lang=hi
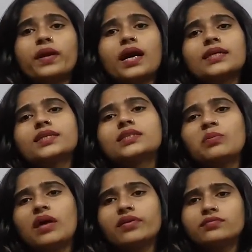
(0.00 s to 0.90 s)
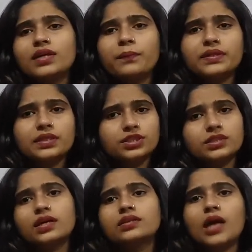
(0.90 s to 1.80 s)
प्रकाशिक समावयवता
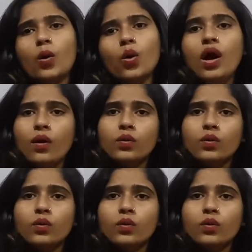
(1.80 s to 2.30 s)
प्रदर्शित करता हो